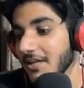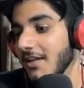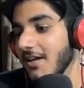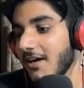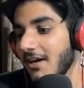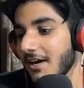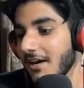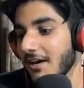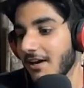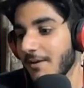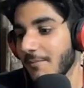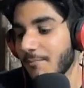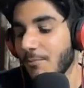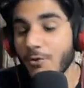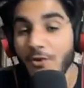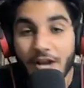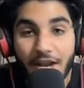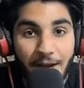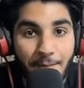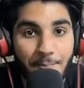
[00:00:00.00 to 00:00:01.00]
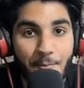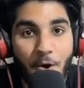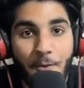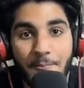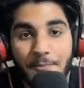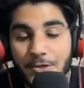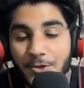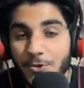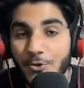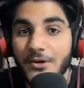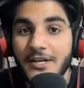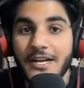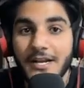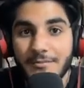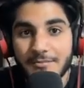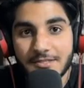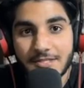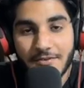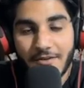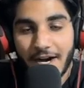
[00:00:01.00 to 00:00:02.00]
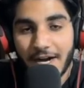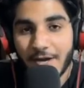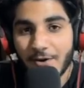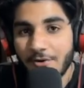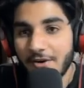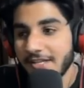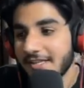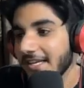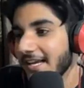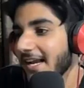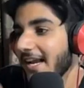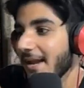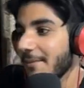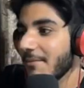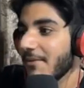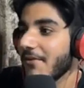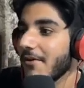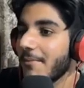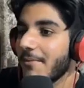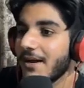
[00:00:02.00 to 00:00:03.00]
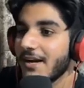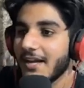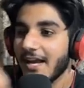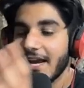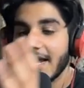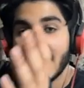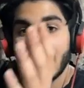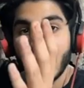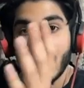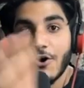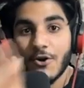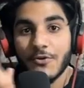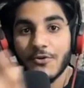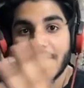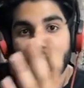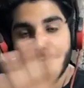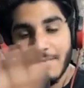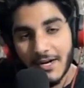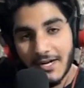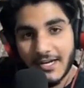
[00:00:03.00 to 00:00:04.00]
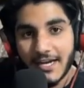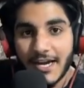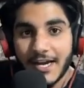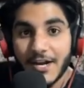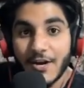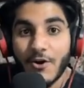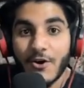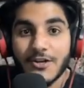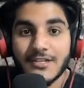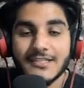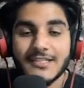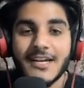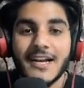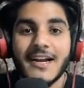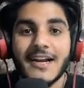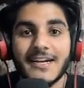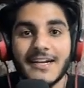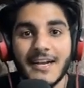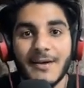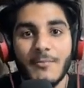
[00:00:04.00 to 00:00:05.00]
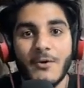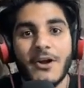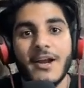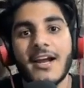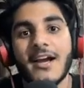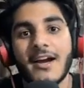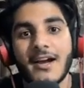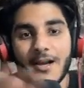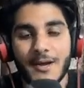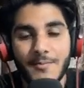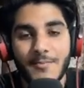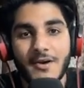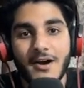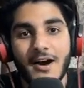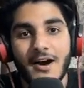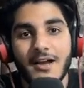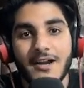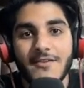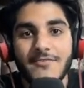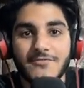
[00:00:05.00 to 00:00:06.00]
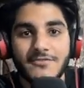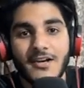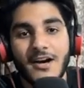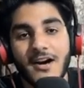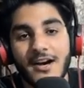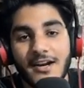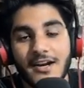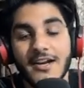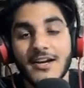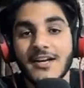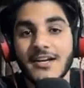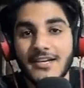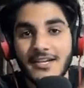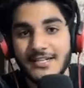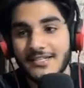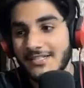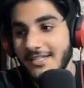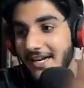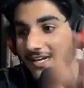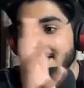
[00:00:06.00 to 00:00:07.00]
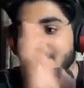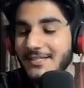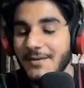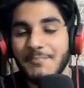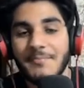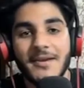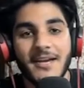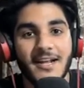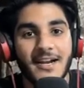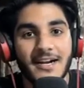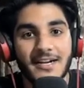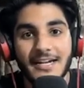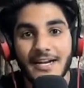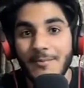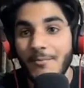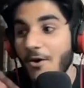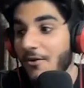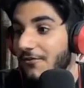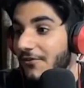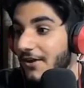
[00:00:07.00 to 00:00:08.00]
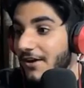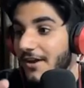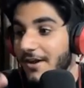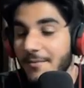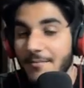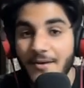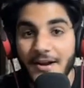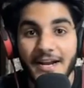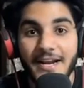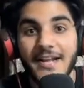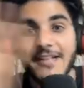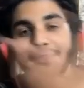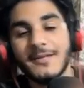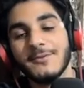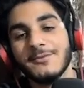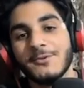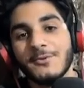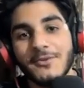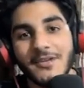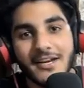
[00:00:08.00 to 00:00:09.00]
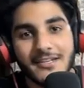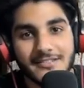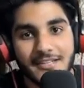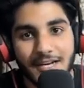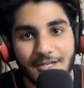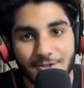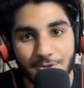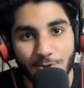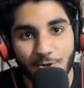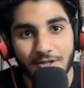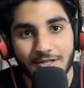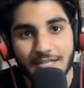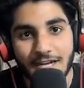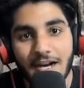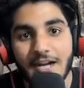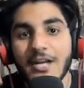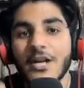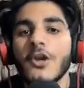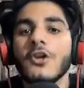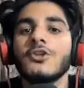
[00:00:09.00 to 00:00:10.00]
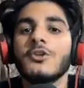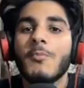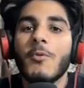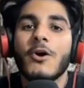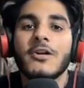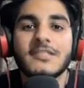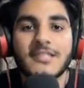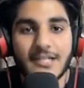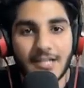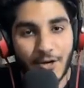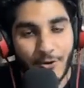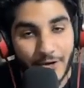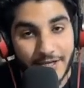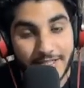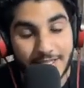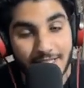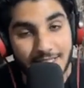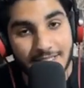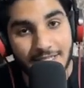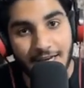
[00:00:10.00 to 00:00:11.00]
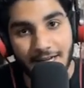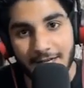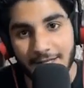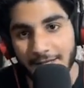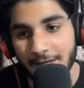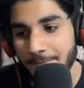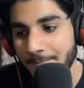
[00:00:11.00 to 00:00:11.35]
आ, पूरे हिप हॉप में दो टीम्स डिवाइड हो गई थी एक एम यू बंटाए और उनके बंटाए रिकॉर्ड्स की अलग टीम और एक कलमकार रफ्तार कृष्णा इन सब की अलग टीम और फिर कर्मा ने एकदम से उनका साथ साथ छोड़ दिया तो बहुत ज़्यादा क्वेश्चन आ रहे थे